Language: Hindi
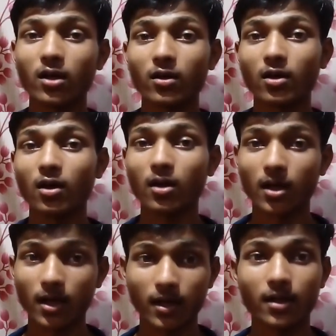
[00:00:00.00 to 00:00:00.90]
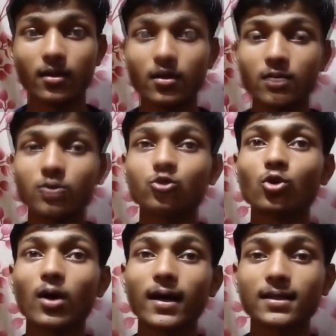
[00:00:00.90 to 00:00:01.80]
रिकॉर्ड हैं तो
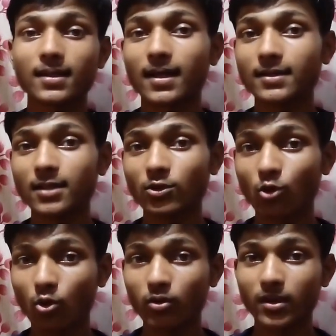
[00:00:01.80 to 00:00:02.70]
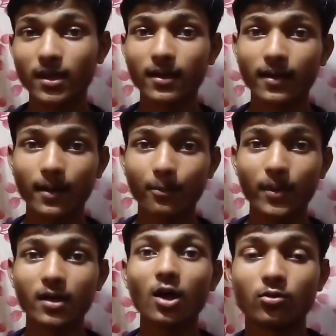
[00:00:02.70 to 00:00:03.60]
अगर देखा जाए तो उनके नाम
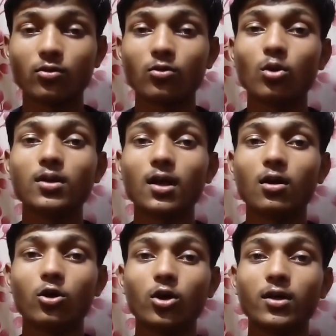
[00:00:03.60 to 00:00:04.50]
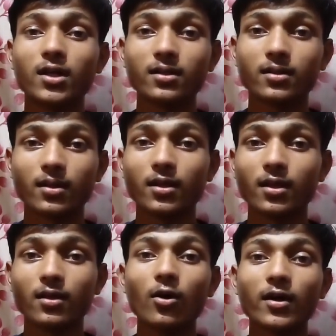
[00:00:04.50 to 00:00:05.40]
पर टोटल ट्वेंटी थ्री
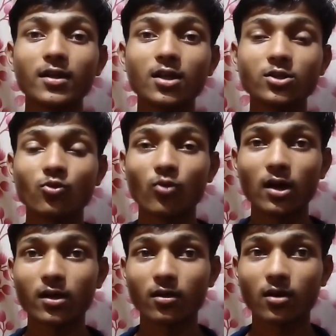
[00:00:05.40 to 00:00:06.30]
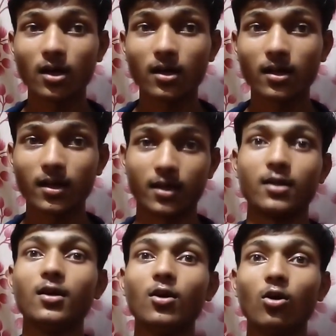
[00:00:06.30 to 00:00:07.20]
गिनीज वर्ल्ड रिकॉर्ड हैं
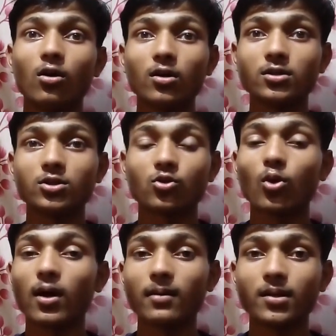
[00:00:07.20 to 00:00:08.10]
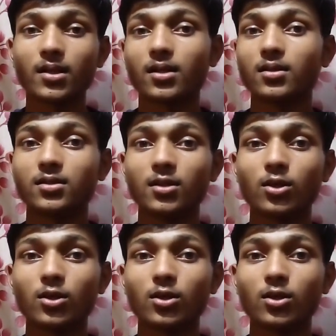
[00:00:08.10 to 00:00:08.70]
और जिसको अभी तक किसी ने